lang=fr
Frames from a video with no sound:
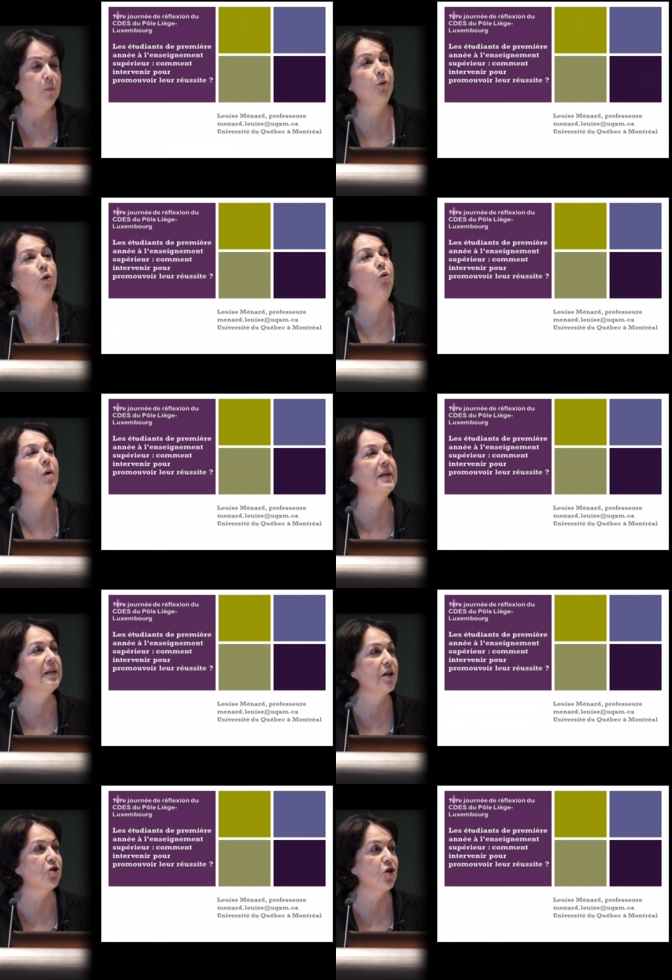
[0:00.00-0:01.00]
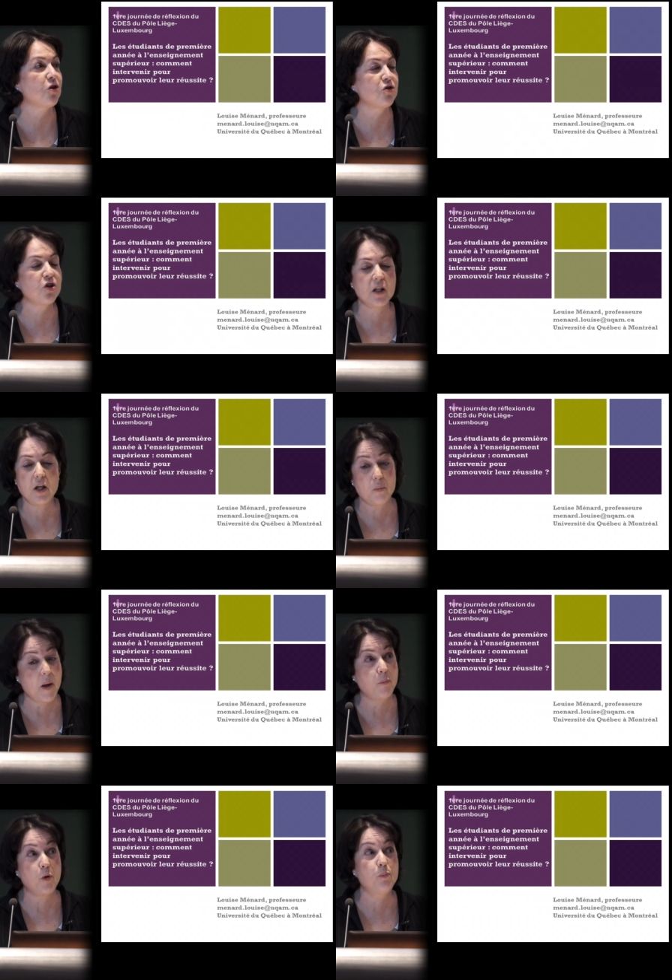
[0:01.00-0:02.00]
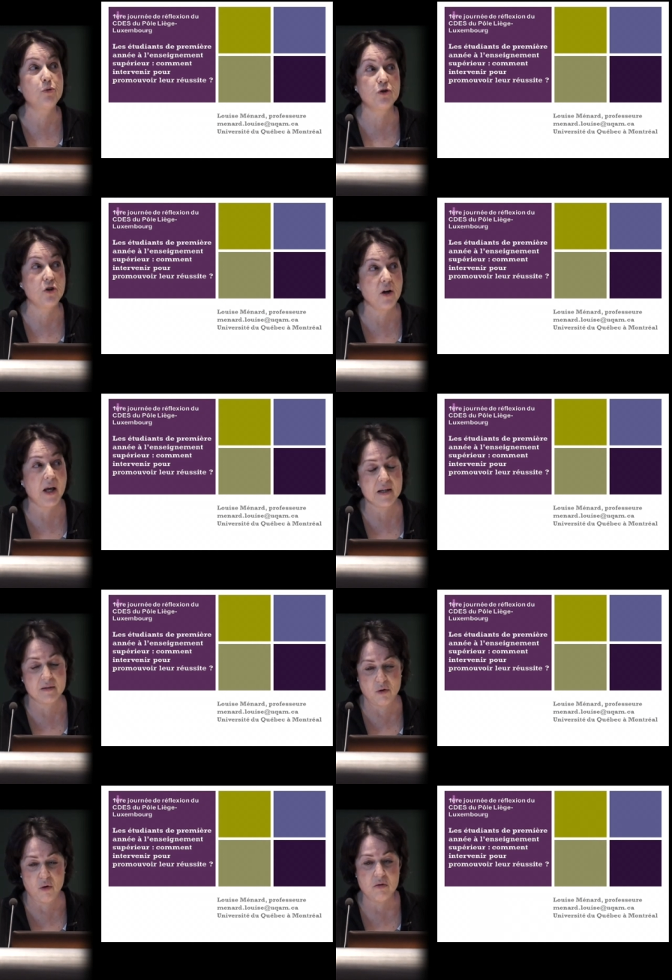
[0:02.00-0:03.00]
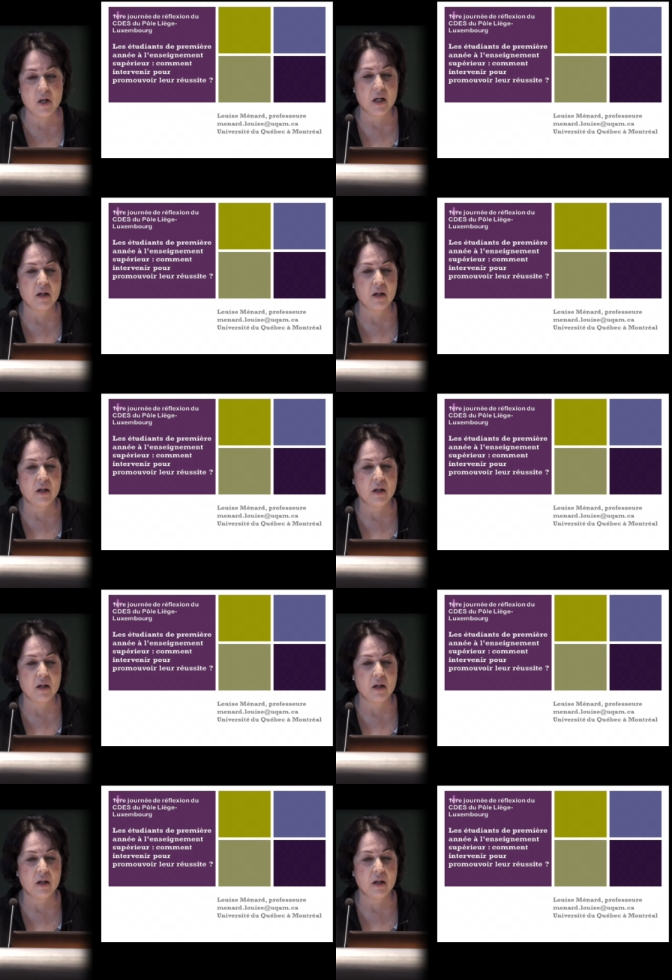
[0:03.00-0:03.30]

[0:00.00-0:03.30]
Pourquoi ça a changé? Ben, pour plusieurs raisons.